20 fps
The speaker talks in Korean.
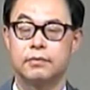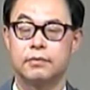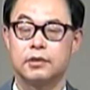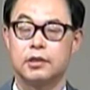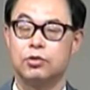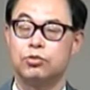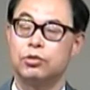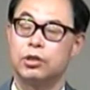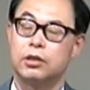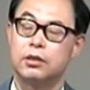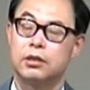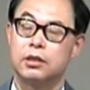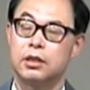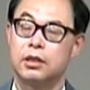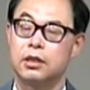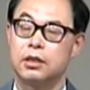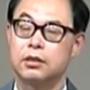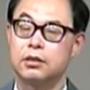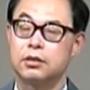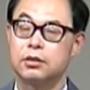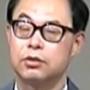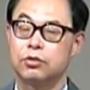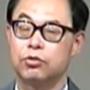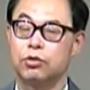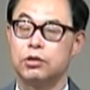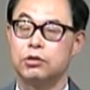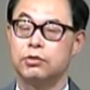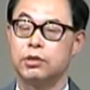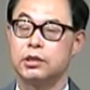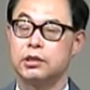유태인들 얘기를 했죠.
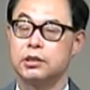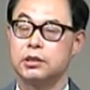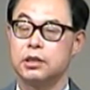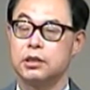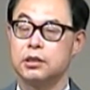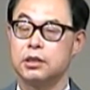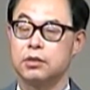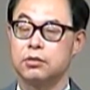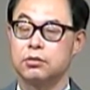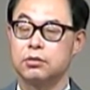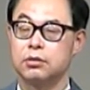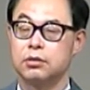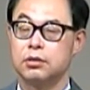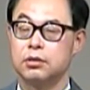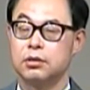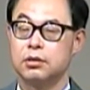권위와 친해지라고.